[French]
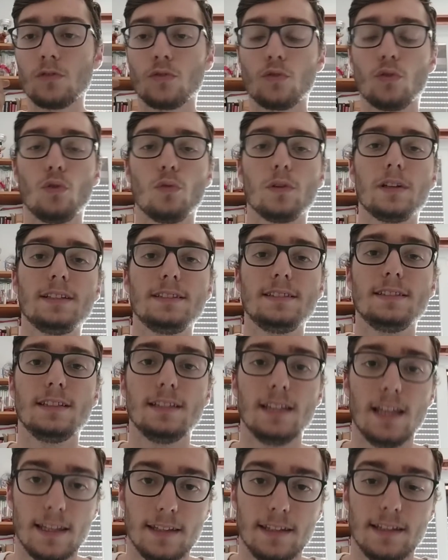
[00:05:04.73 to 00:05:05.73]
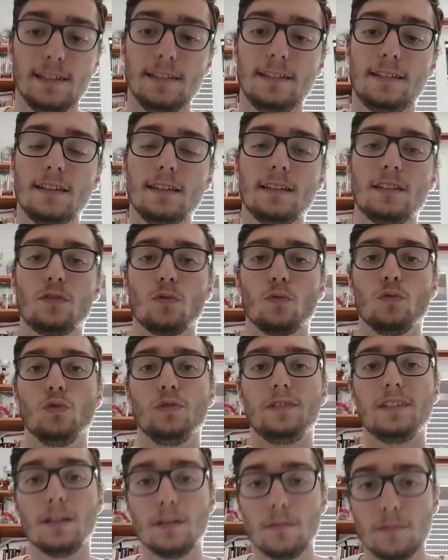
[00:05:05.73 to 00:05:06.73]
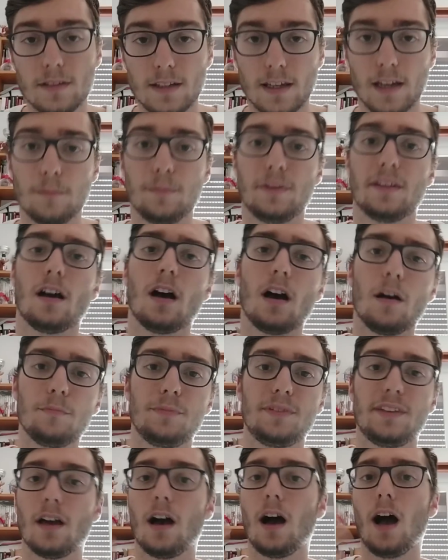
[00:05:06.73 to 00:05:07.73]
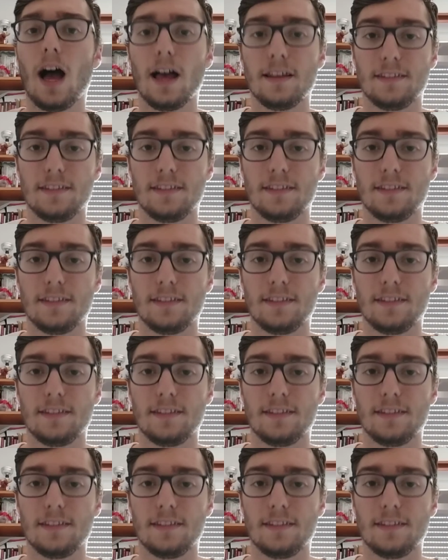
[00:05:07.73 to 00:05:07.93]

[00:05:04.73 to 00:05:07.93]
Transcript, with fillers: Selon les, il y a des lycées qui sont notés très bien, bien,